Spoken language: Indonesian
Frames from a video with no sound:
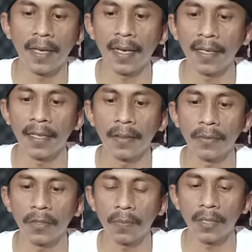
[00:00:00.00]
Nah, ini
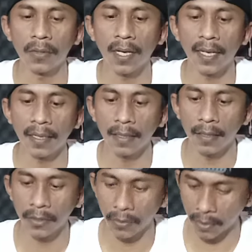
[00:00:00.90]
untuk bentukan
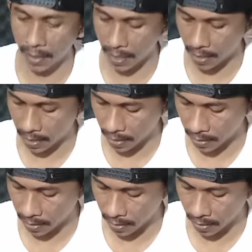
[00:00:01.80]
handle sudah
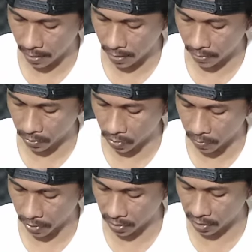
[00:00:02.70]
di
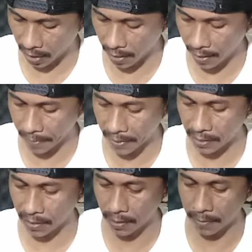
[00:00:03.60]
support seal yang
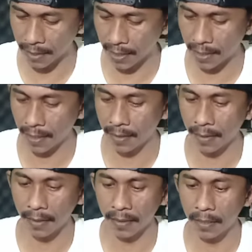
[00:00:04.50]
pasti di bagian
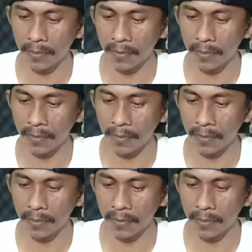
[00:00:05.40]
handle ini